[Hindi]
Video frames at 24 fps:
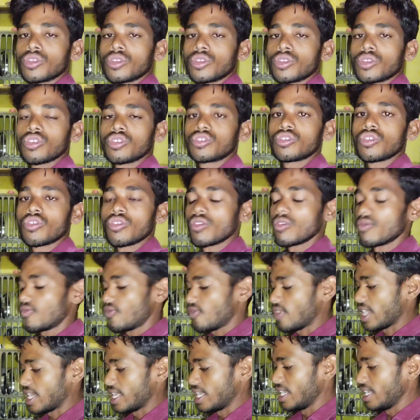तो दोस्तों
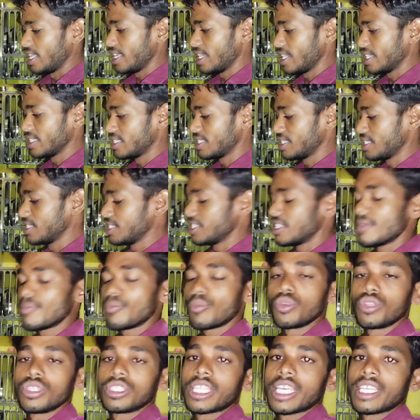फाइनली हंसनी जी ने
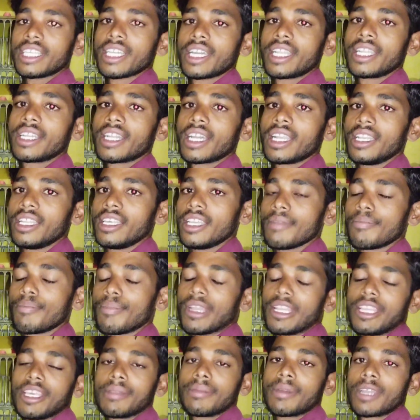पूरी तैयारी कर ली है
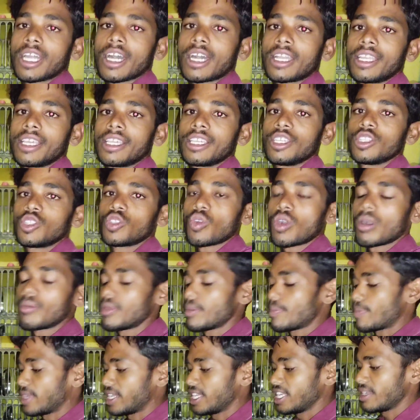पनीर बनाने की तो अभी
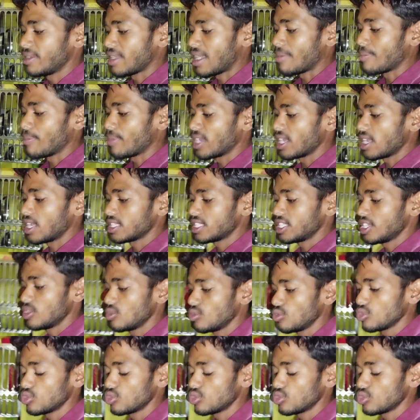पनीर हम बनाते हैं